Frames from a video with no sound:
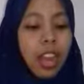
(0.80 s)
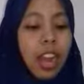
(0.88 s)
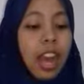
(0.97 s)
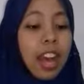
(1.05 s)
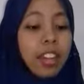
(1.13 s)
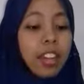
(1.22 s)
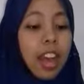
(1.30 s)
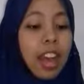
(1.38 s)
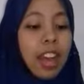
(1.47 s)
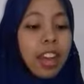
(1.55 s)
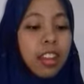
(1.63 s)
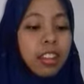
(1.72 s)

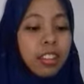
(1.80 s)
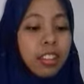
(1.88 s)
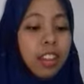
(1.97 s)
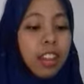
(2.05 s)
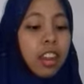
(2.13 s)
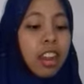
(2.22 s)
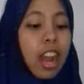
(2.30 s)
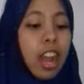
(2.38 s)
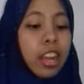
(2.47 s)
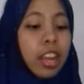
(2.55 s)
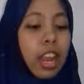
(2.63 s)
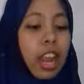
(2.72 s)
rasa
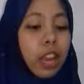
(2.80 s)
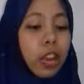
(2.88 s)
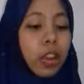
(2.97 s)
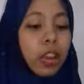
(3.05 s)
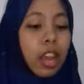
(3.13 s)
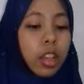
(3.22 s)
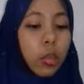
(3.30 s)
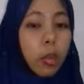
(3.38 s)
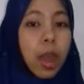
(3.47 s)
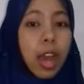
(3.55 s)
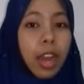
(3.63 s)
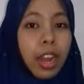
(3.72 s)
karya yoga
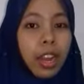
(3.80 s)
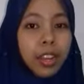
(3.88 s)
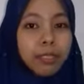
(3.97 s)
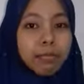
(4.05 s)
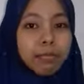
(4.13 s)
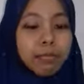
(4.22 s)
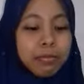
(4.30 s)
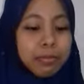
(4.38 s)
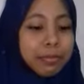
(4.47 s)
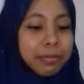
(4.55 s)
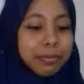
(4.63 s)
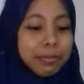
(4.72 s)
suara
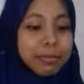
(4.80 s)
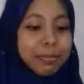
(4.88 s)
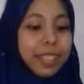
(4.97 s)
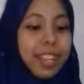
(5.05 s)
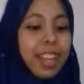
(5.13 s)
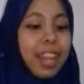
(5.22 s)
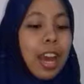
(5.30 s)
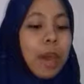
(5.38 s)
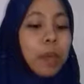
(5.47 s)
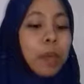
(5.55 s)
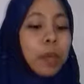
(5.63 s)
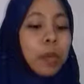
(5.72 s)

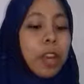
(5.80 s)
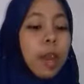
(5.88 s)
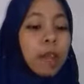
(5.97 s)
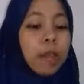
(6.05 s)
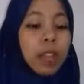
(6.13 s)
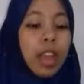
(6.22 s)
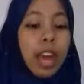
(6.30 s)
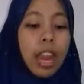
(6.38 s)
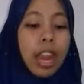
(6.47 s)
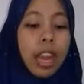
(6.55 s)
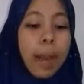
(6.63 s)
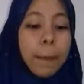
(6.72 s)
nafsu nafsu
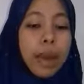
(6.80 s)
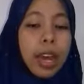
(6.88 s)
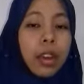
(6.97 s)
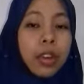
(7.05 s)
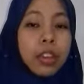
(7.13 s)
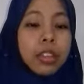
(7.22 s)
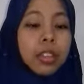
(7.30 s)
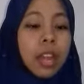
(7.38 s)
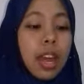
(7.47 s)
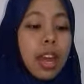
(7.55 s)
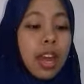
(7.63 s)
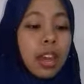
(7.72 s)
saraka
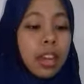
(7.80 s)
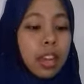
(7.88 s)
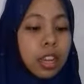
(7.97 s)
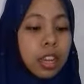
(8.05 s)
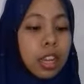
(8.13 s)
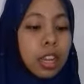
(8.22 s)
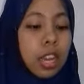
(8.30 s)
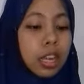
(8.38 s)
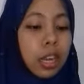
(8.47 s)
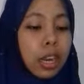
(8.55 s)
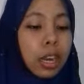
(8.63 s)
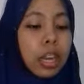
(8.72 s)
marota dina
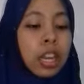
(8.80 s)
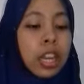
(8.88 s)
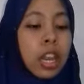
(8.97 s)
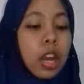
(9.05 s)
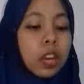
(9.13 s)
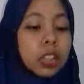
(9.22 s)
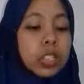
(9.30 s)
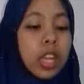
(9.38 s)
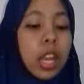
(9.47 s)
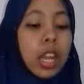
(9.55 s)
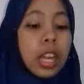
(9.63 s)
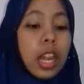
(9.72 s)
dina
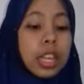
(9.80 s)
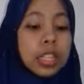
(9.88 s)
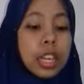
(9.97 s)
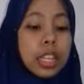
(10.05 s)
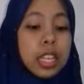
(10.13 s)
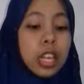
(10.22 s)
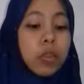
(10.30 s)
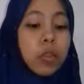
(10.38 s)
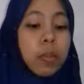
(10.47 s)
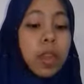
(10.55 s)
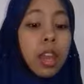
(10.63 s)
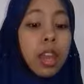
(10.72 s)
kocek na caca
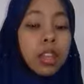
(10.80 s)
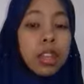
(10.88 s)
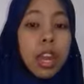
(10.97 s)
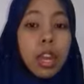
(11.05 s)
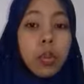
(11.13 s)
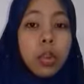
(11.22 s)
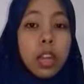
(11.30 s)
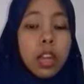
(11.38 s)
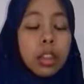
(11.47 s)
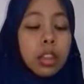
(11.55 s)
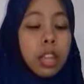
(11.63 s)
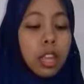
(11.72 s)
jumiret tanu
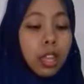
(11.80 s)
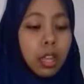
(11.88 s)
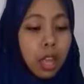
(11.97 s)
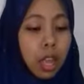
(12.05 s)
letik